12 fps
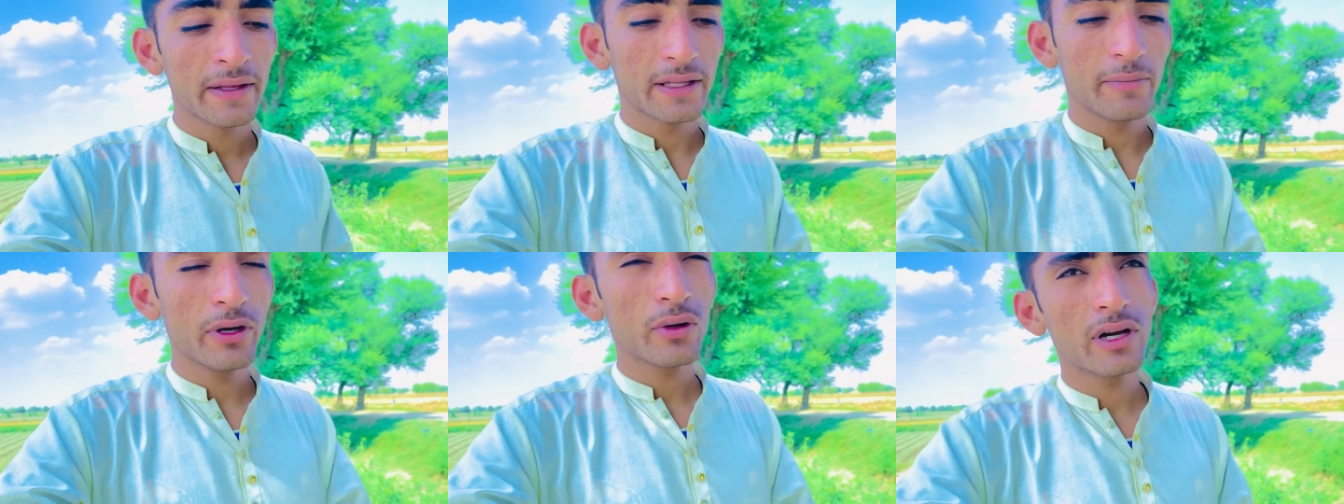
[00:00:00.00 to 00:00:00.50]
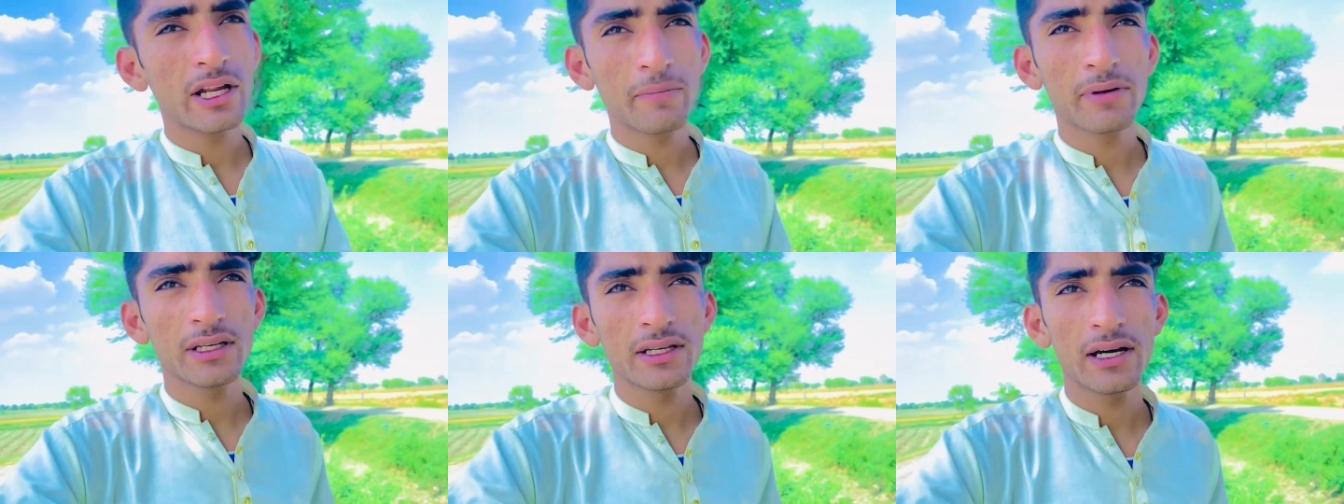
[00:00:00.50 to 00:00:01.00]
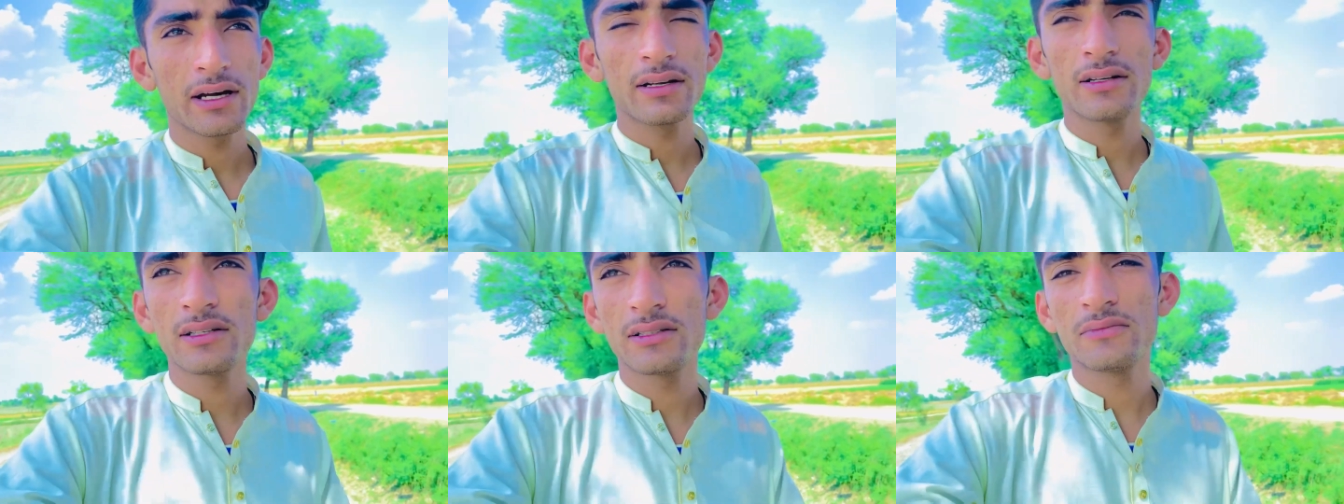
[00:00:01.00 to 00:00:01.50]
ते मेरे को कहीं नहीं पता यार
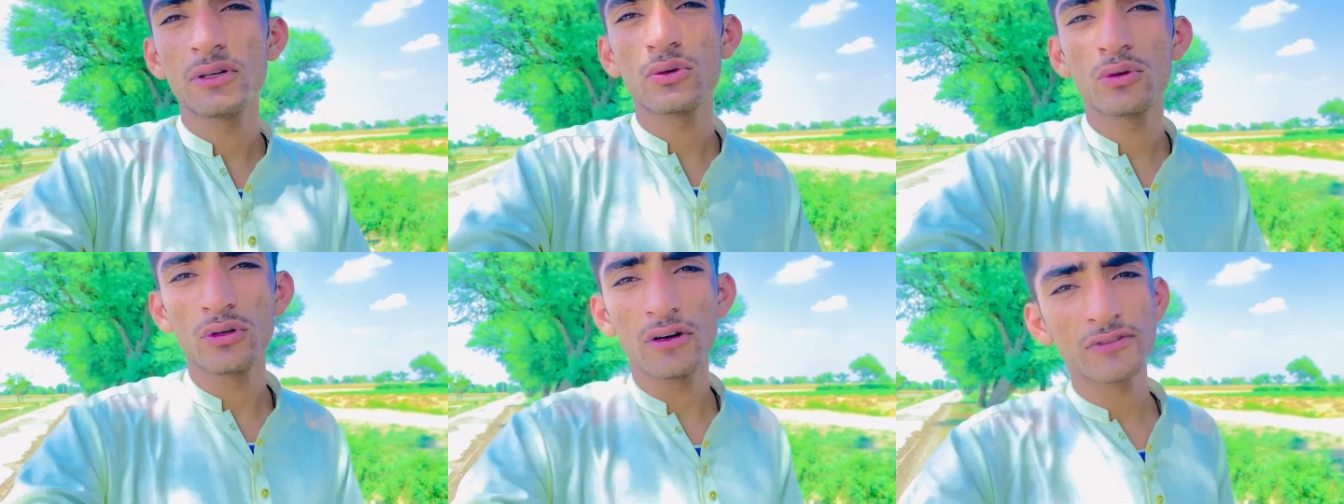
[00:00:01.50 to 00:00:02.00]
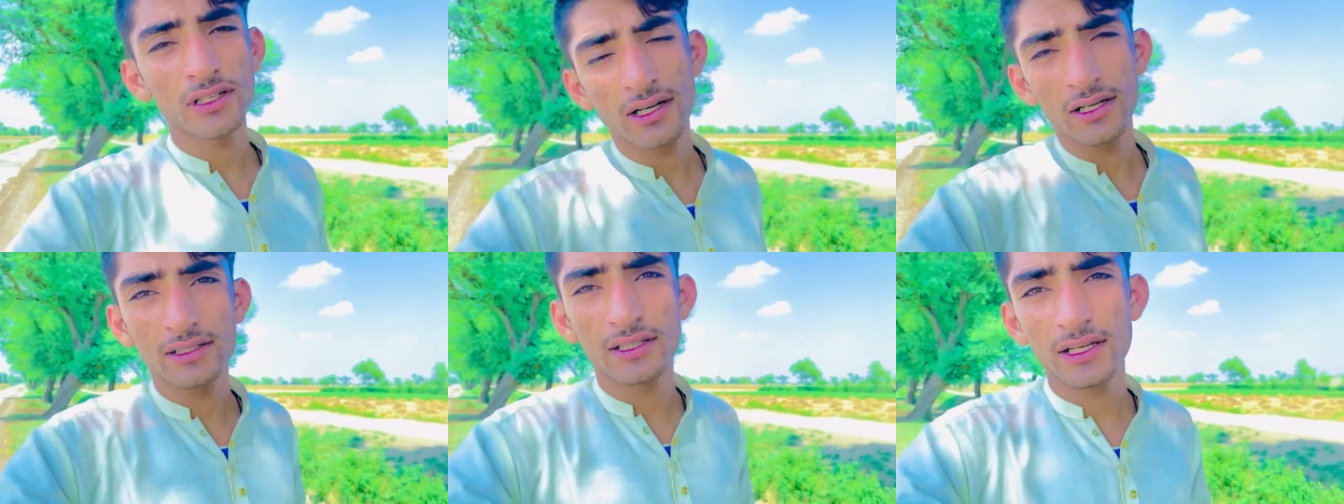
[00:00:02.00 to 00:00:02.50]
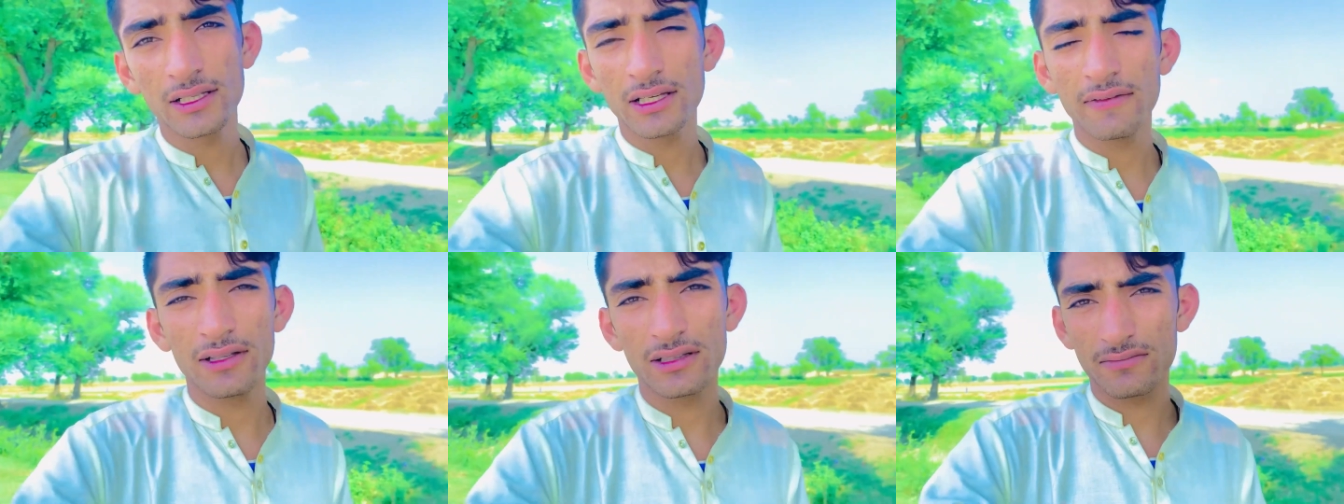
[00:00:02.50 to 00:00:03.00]
मेरे को हफ्ता खान ठीक है
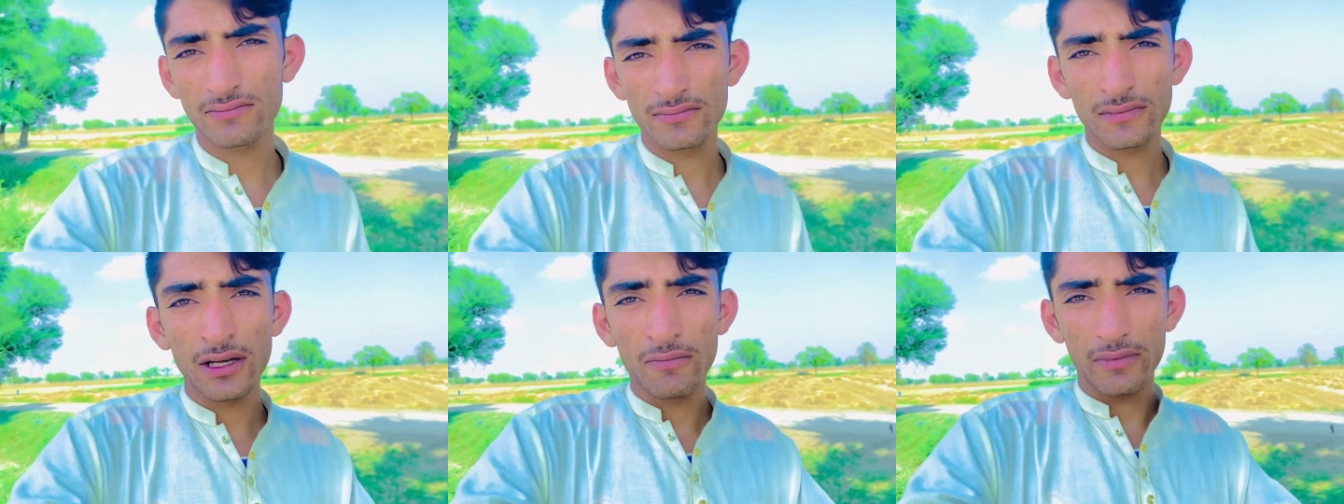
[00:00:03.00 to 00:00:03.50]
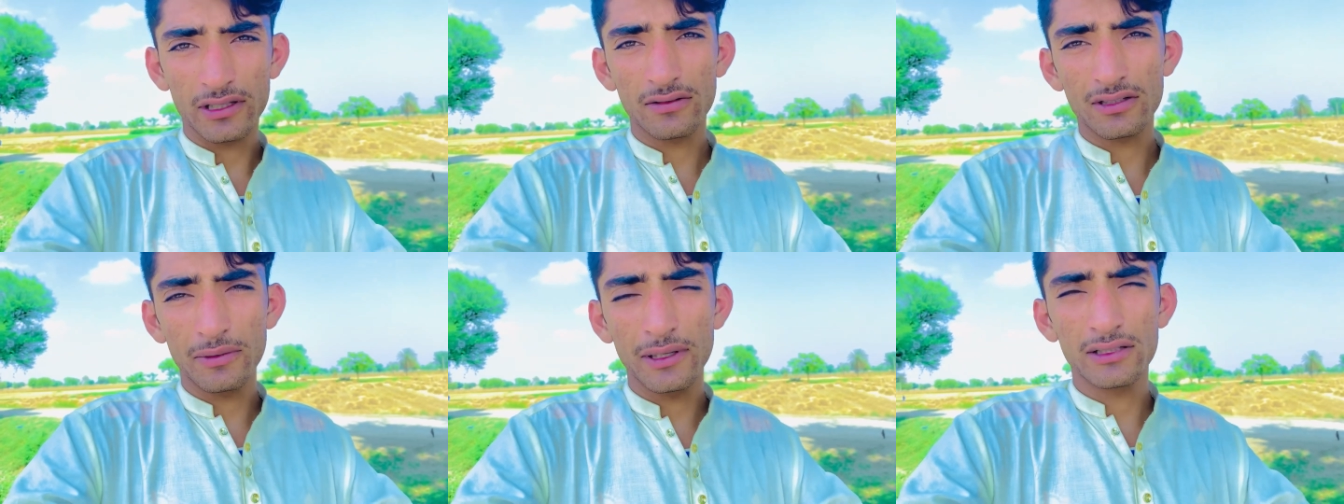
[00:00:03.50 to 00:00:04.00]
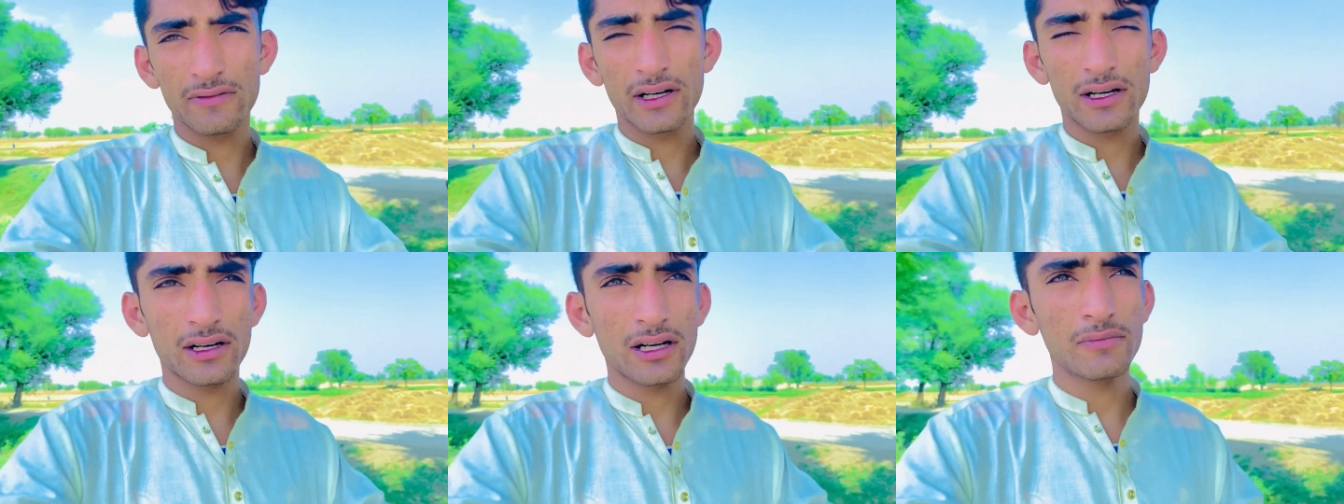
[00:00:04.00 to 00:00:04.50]
में मतलब तबीयत
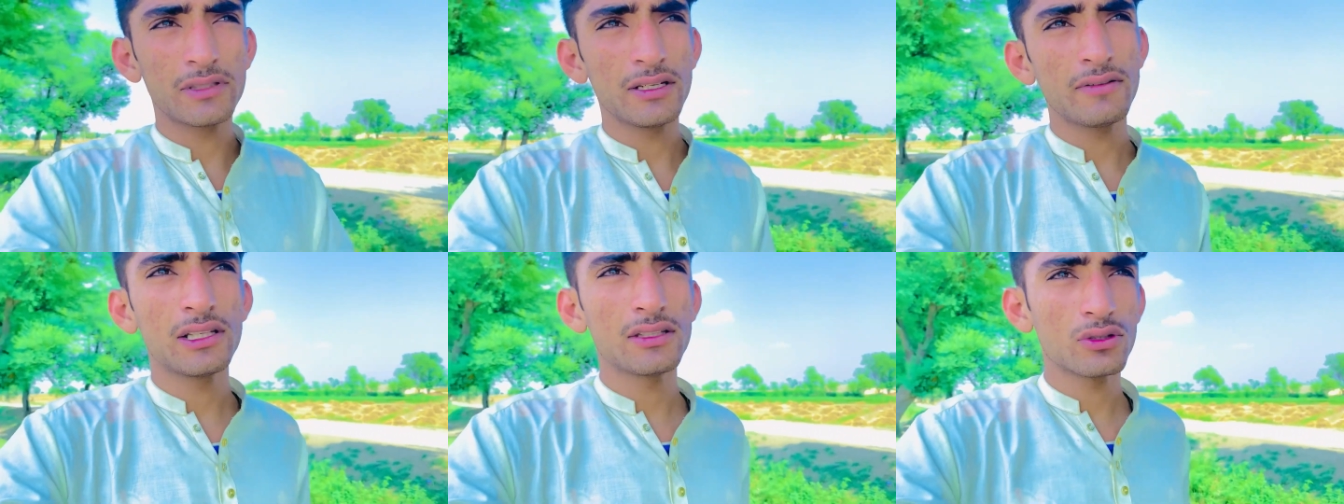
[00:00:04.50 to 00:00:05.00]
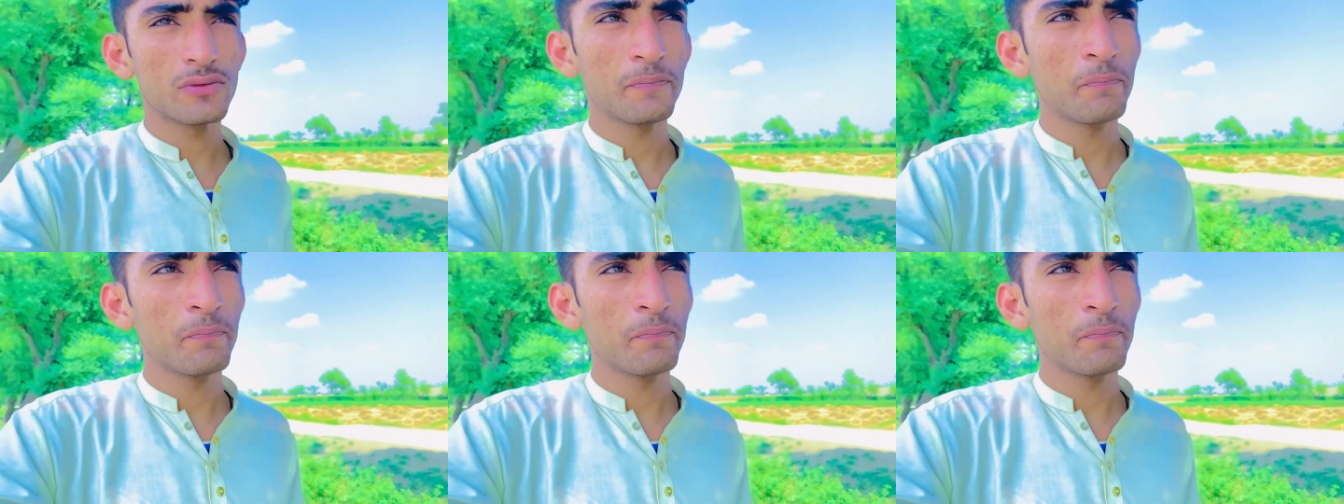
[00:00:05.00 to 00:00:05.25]
वगैरह ख़राब थी वञे तो